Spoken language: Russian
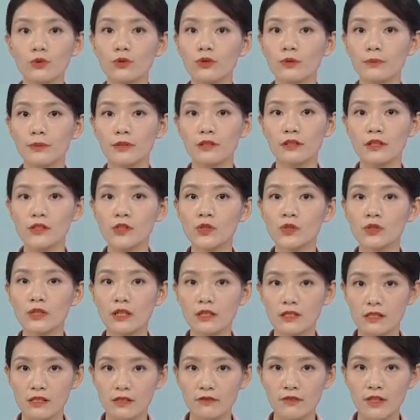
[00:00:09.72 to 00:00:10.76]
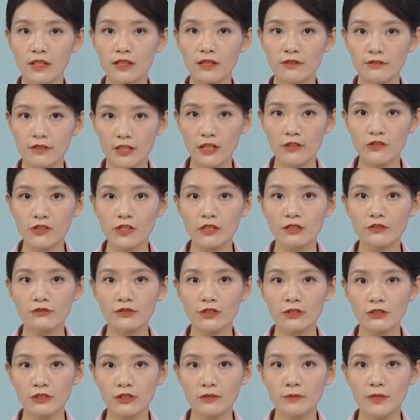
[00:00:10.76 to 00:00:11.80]
оба государства являются
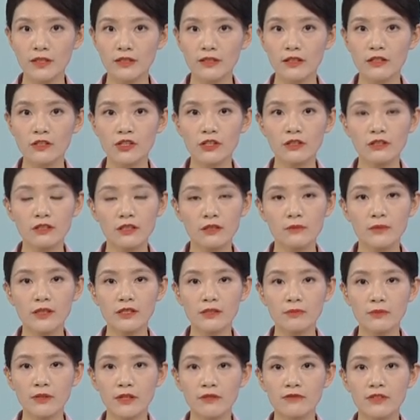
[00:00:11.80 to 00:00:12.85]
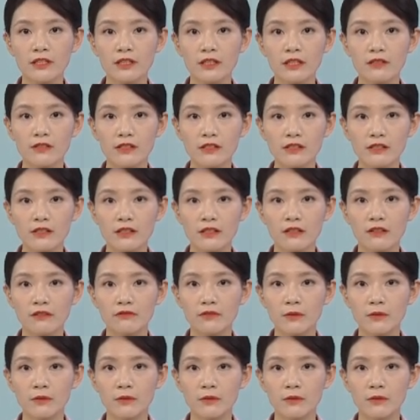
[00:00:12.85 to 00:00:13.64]
твердыми защитниками справедливости